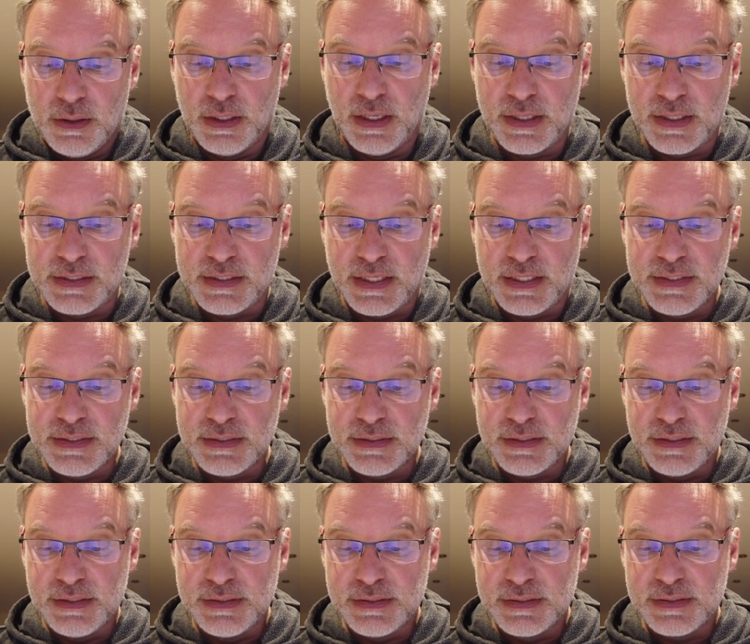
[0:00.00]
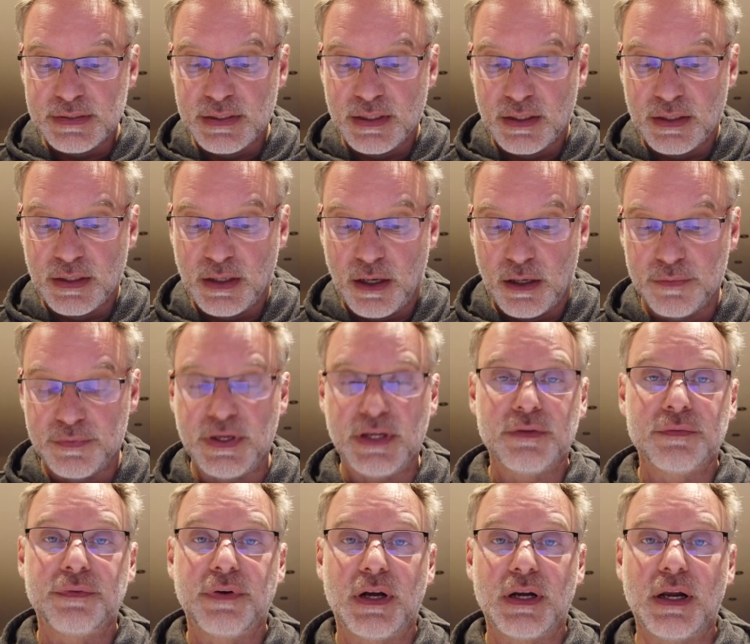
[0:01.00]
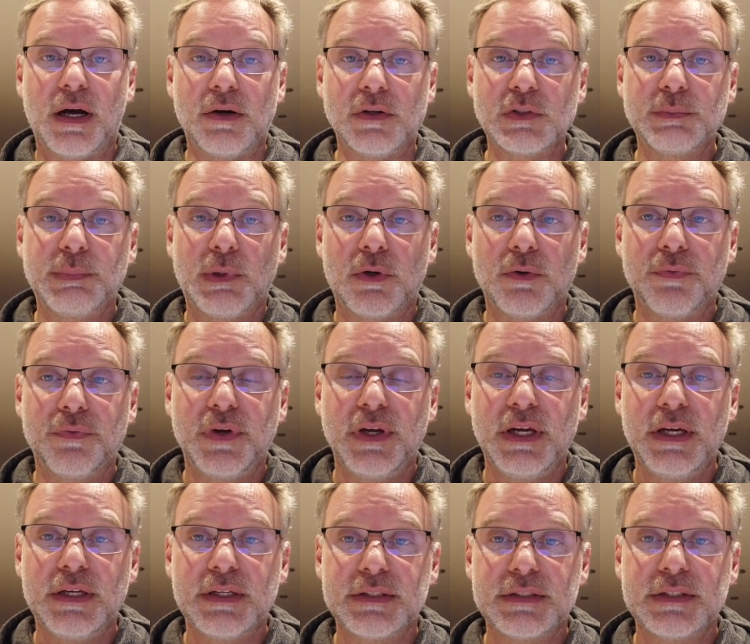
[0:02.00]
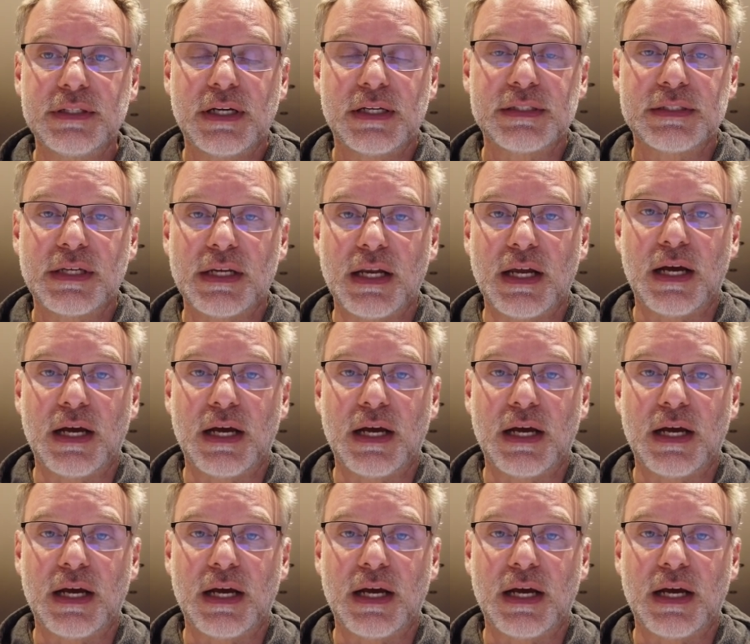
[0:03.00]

ja, das Ganze ist auf jeden Fall ausbaufähig. Es ist ganz